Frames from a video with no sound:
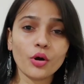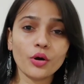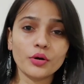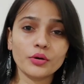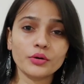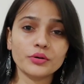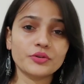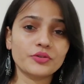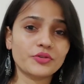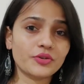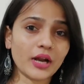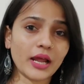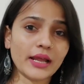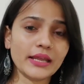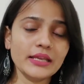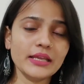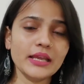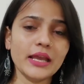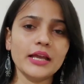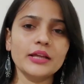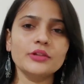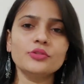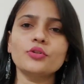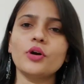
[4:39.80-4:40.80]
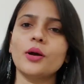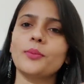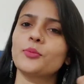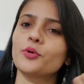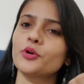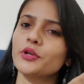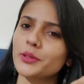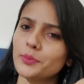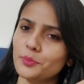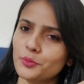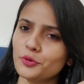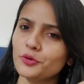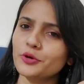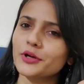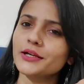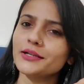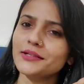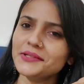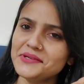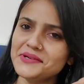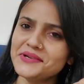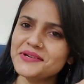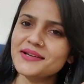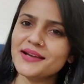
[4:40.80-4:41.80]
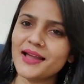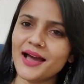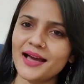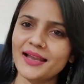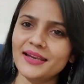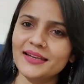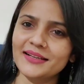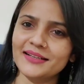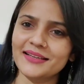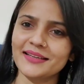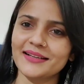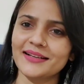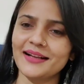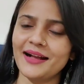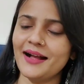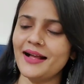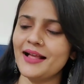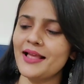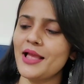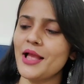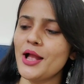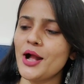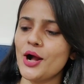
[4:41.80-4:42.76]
और ड्राई है तो आपको ये प्रोडक्ट ना लगेगा